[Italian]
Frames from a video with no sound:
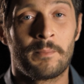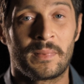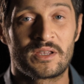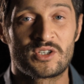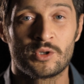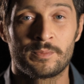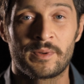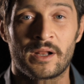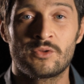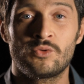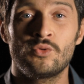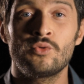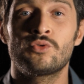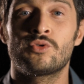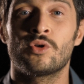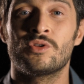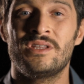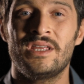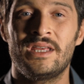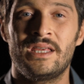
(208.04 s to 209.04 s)
ma
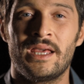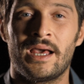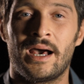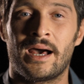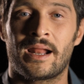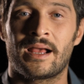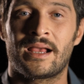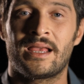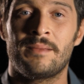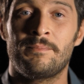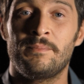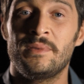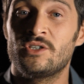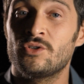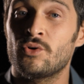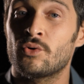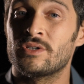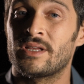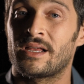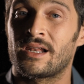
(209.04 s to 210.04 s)
soprattutto dichiara che
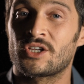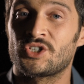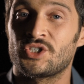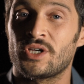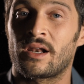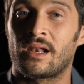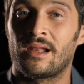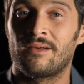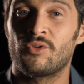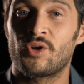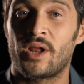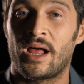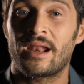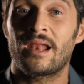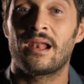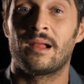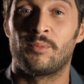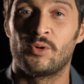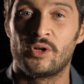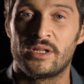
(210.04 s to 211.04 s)
bisogna lasciar lavorare
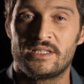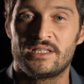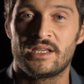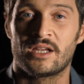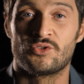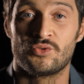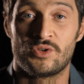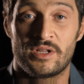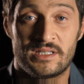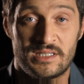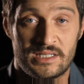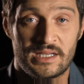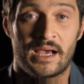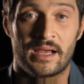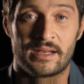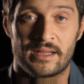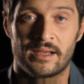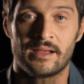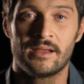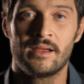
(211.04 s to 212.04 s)
la polizia
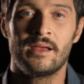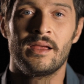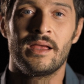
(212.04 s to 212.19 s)
giudiziaria,